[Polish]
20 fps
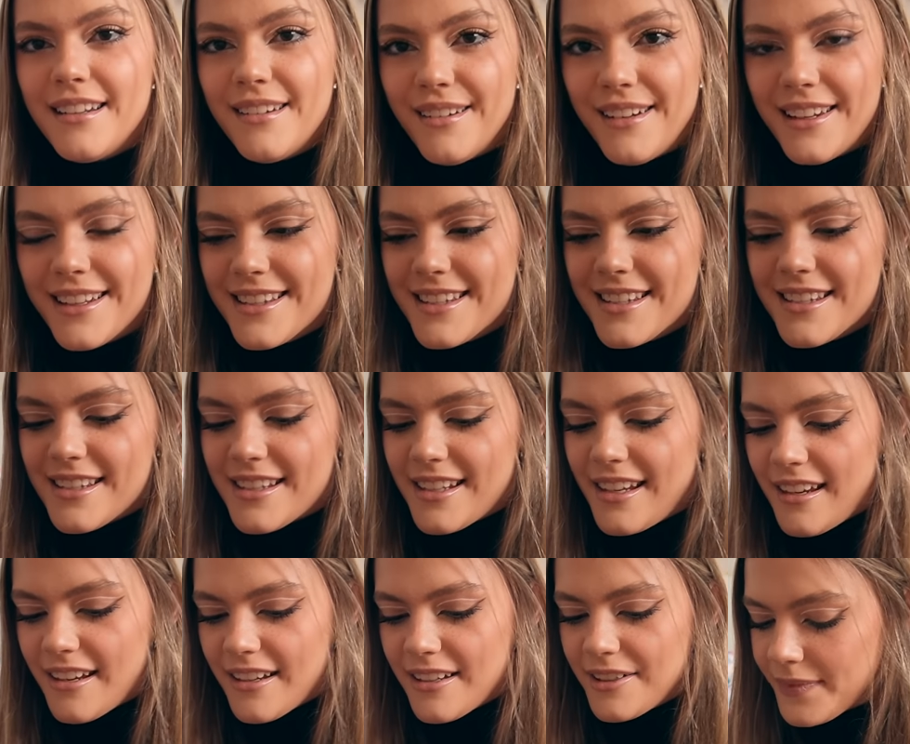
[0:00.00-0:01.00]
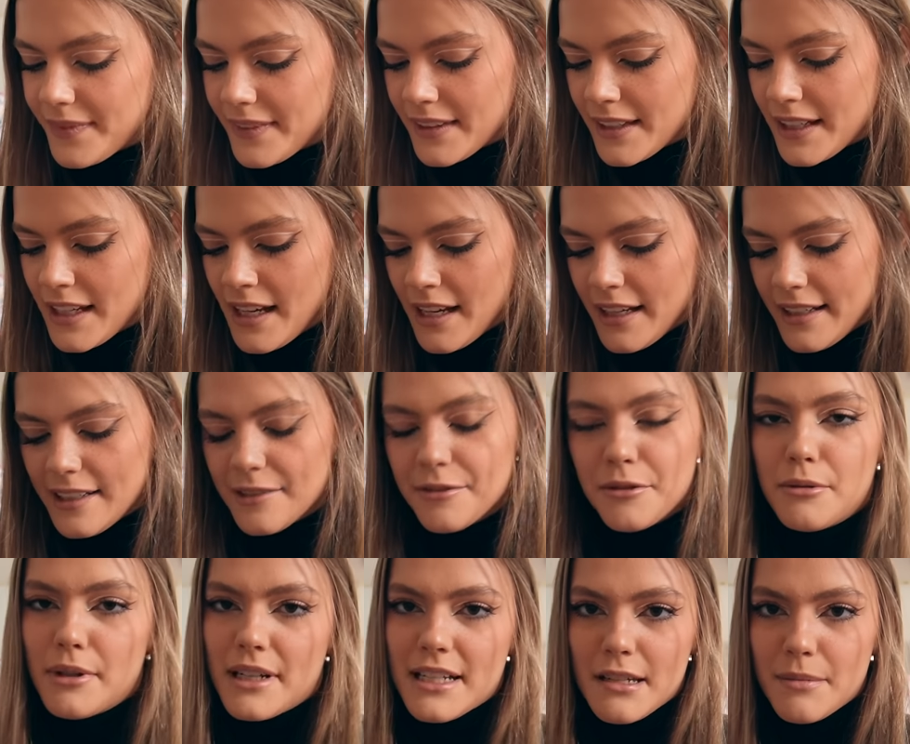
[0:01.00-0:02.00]
Let's see. Ja w
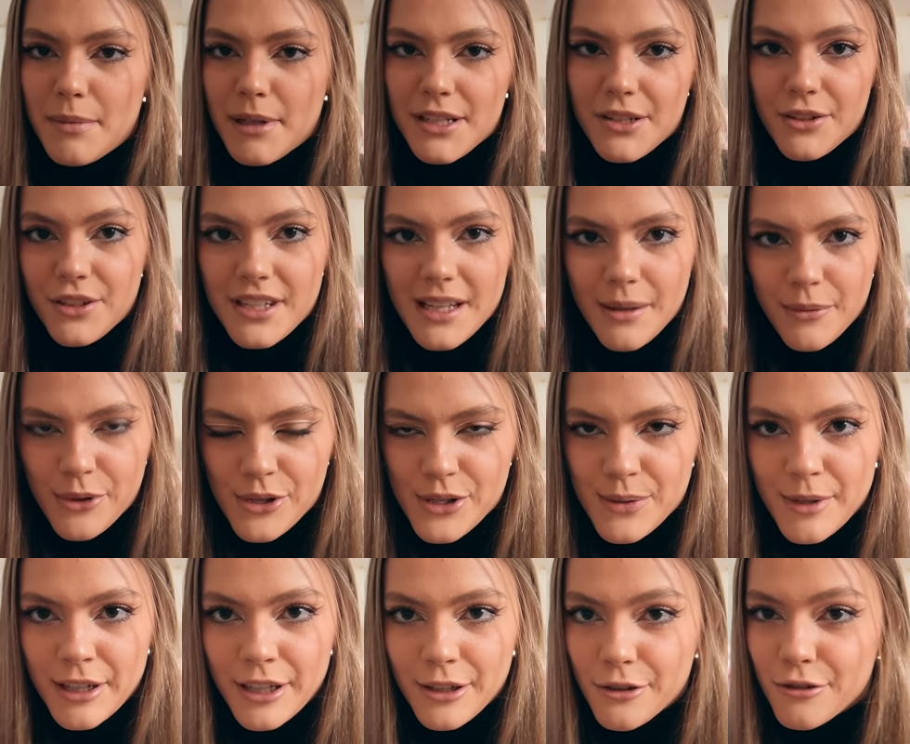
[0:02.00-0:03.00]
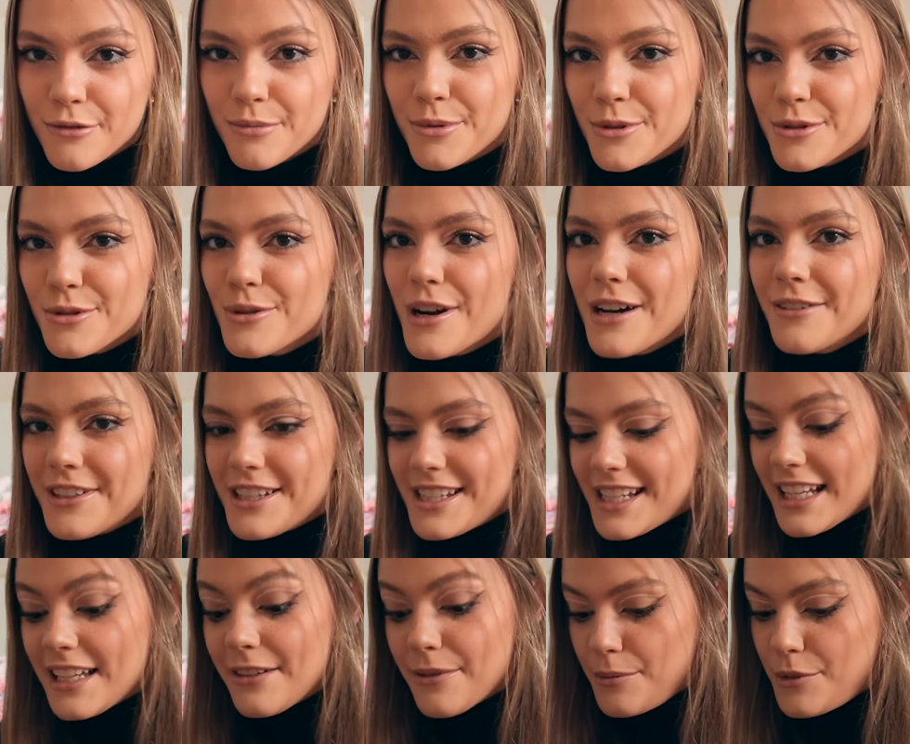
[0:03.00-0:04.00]
ogóle za bardzo nie znam kosmetyków burżuła, więc
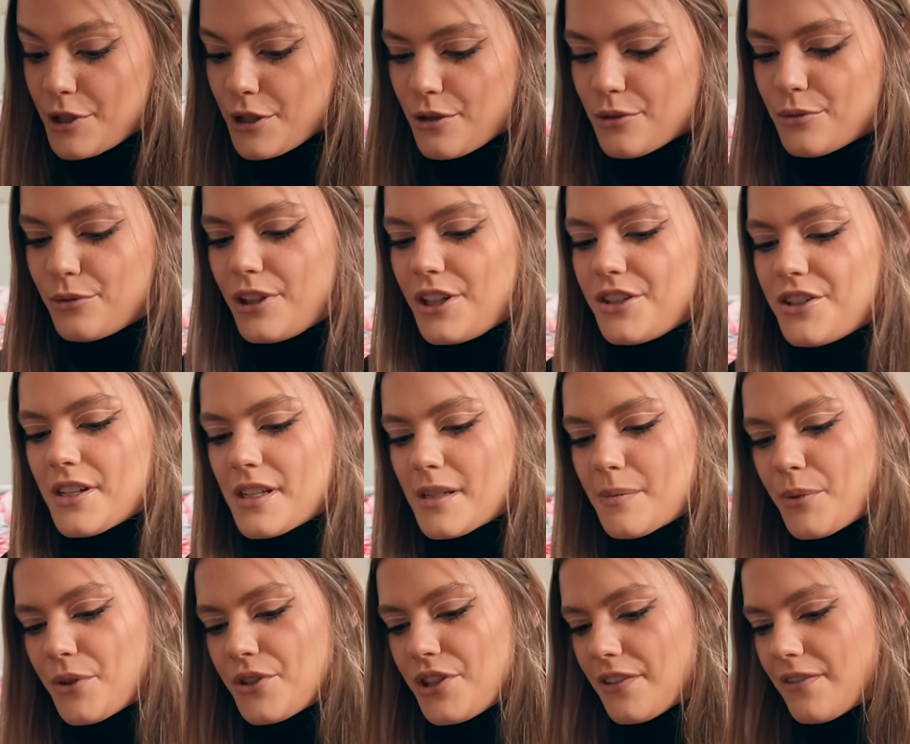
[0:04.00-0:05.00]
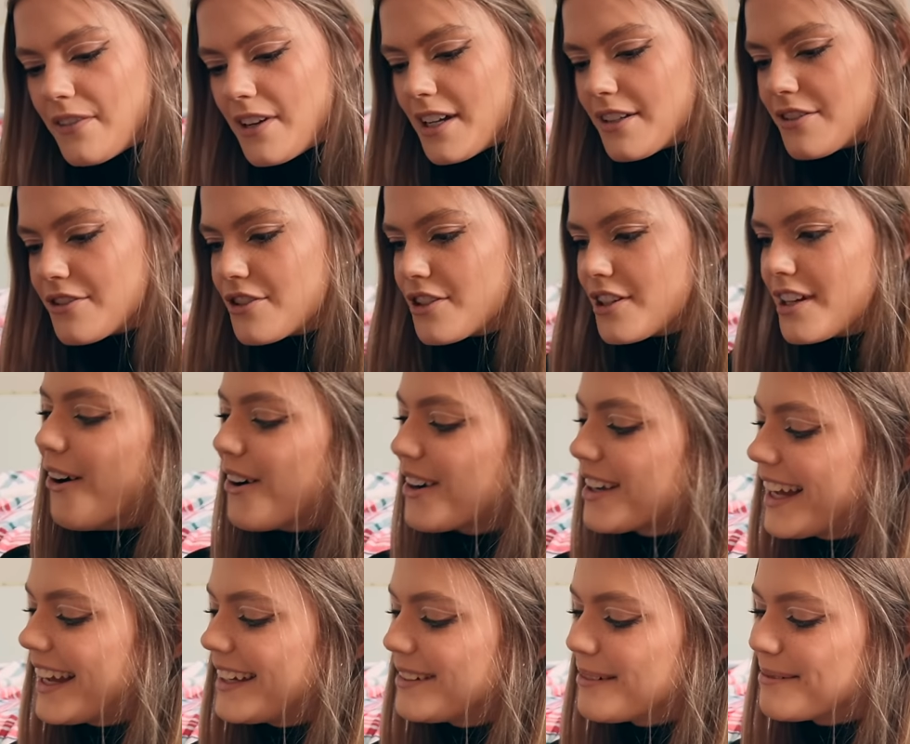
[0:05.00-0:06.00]
ja nie wiem czego tutaj się spodziewać.
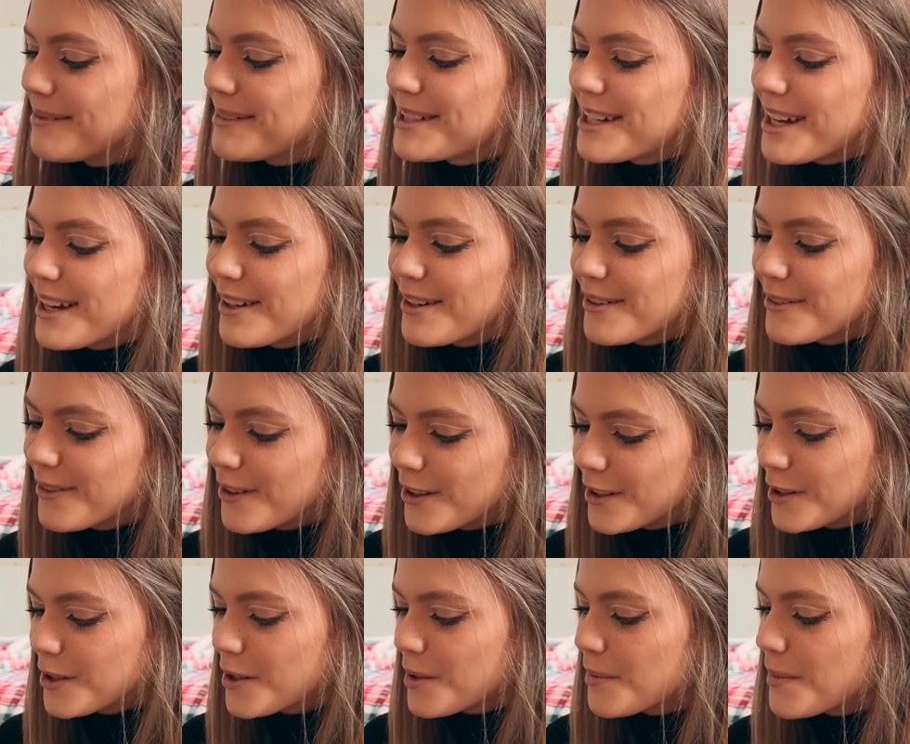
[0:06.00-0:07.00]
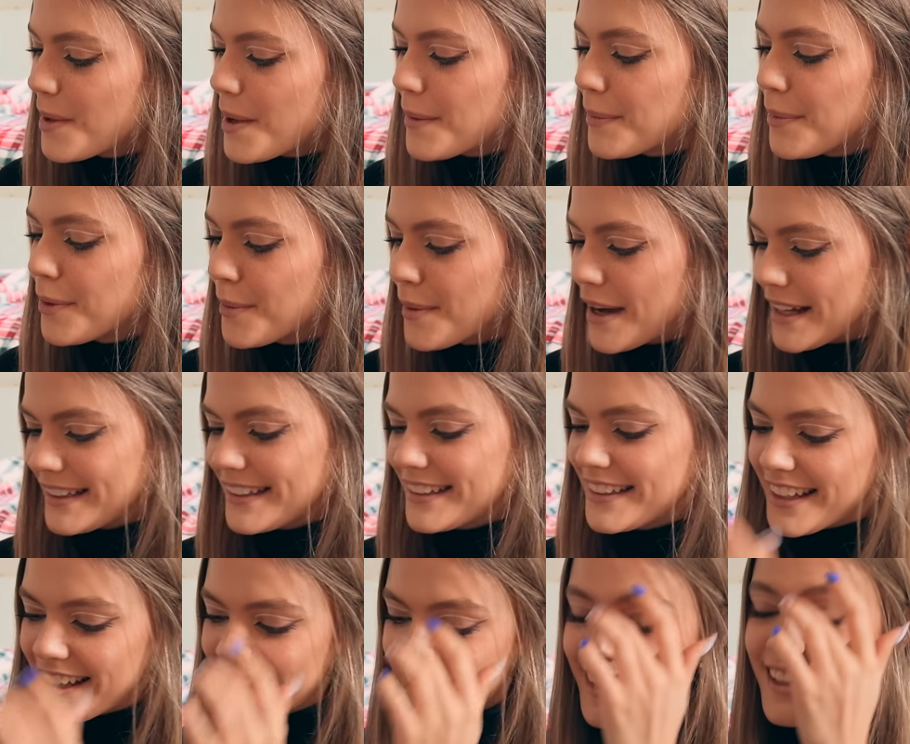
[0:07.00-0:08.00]
Ok, mamy czerwoną
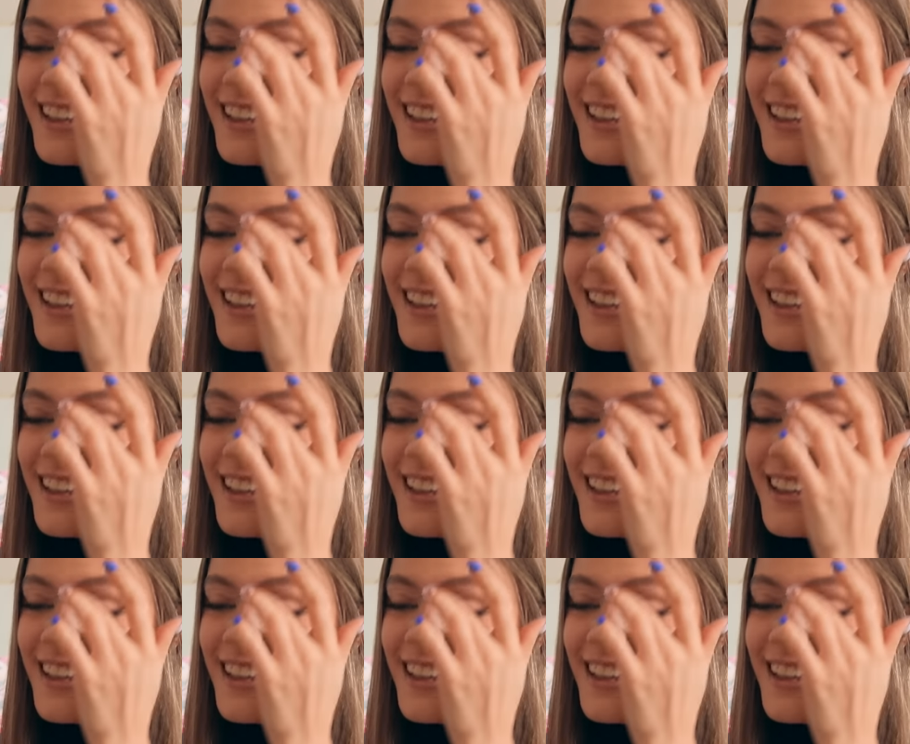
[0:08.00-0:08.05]
pomadkę.